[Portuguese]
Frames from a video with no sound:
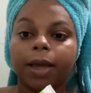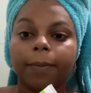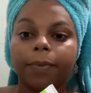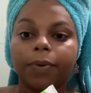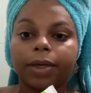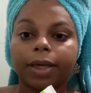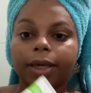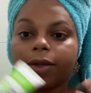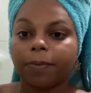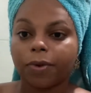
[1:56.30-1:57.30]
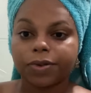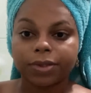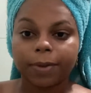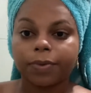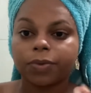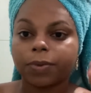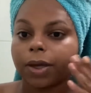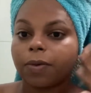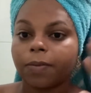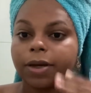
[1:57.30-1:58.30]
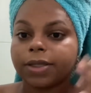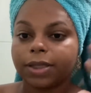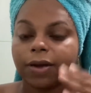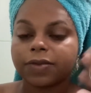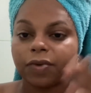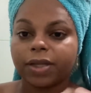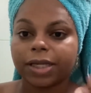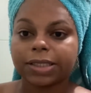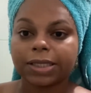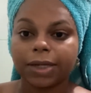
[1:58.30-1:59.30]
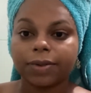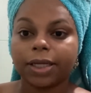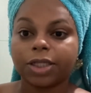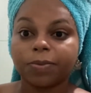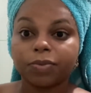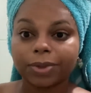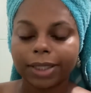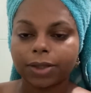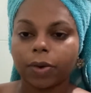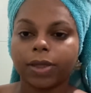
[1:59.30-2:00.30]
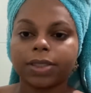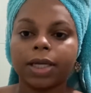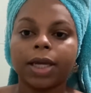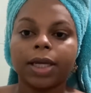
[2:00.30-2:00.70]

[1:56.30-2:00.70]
porque não pode usar muito, porque é como ele dá uma esfoliação, né, tipo um detox,